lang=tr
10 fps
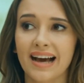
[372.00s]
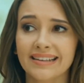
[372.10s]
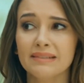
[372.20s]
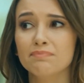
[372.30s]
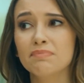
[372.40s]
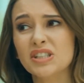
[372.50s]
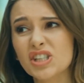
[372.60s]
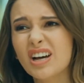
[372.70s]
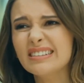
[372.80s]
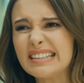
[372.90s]
Yani
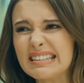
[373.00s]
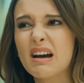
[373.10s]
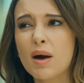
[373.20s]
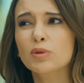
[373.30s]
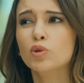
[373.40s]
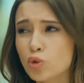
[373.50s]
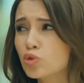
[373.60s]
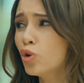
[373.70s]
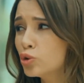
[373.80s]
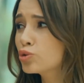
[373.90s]
Başak'ın intikamı
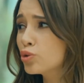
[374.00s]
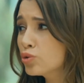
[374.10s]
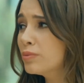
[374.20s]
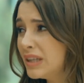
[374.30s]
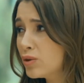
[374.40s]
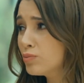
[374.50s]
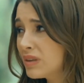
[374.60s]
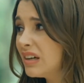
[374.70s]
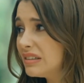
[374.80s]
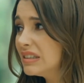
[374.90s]
kötü olur onu biliyorum
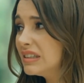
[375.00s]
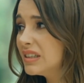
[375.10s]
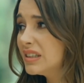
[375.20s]
da